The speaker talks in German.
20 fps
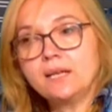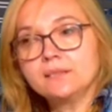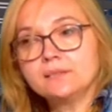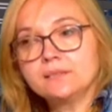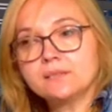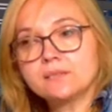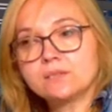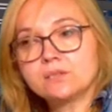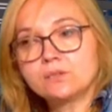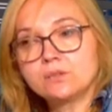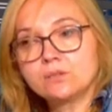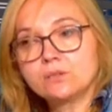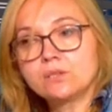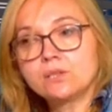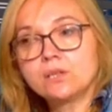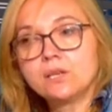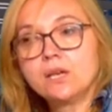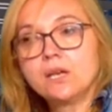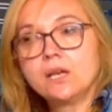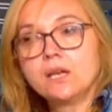das
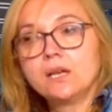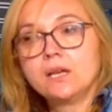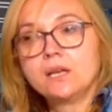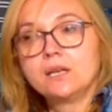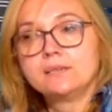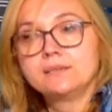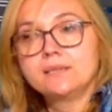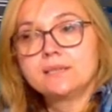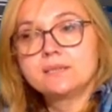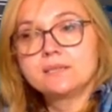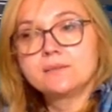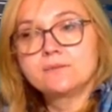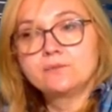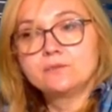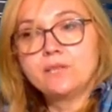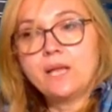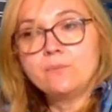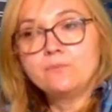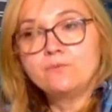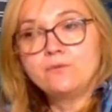Glück, dass ich
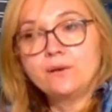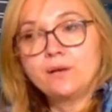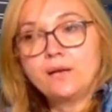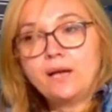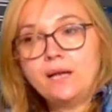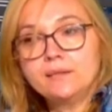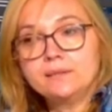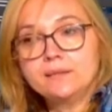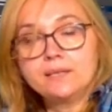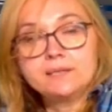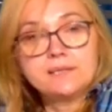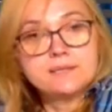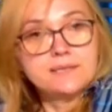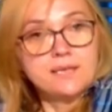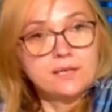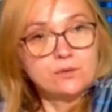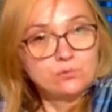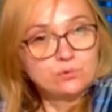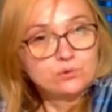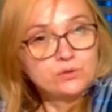von Anfang an eine
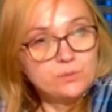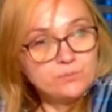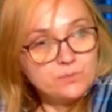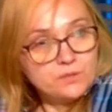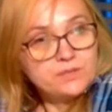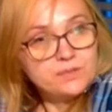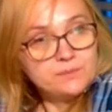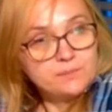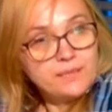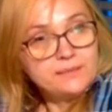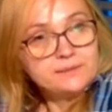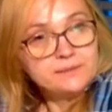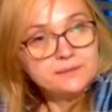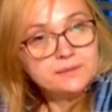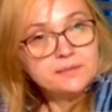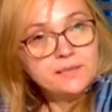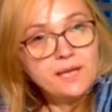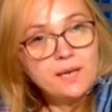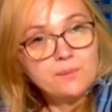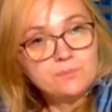sehr gute
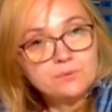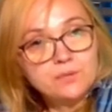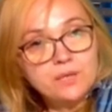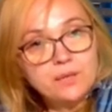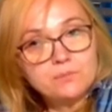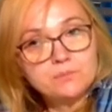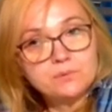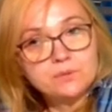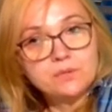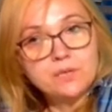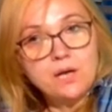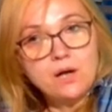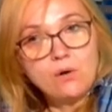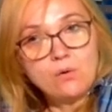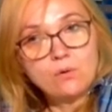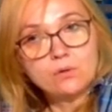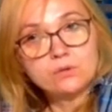Mitarbeiterin gehabt habe, die auch